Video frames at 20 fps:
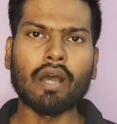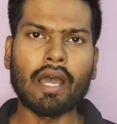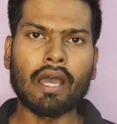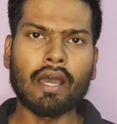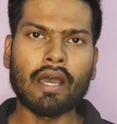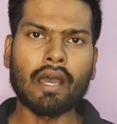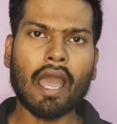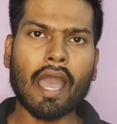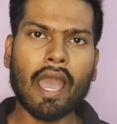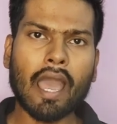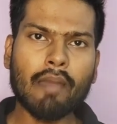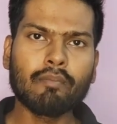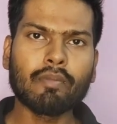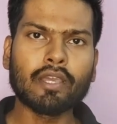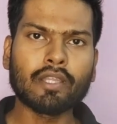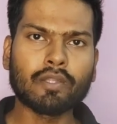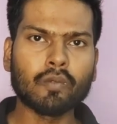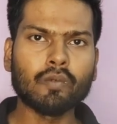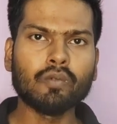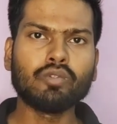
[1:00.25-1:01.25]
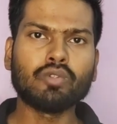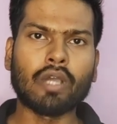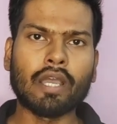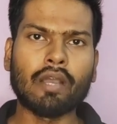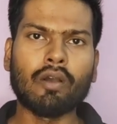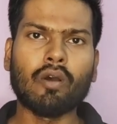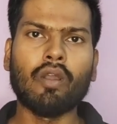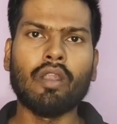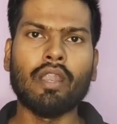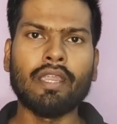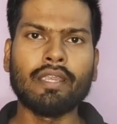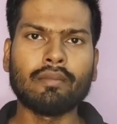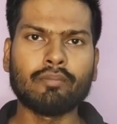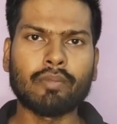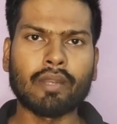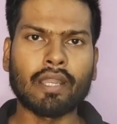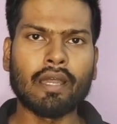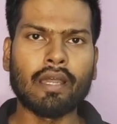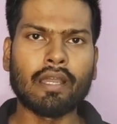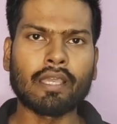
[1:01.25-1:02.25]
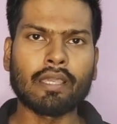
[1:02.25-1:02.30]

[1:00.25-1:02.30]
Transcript: ऐप के थ्रू जो है ऑनलाइन पढ़ा,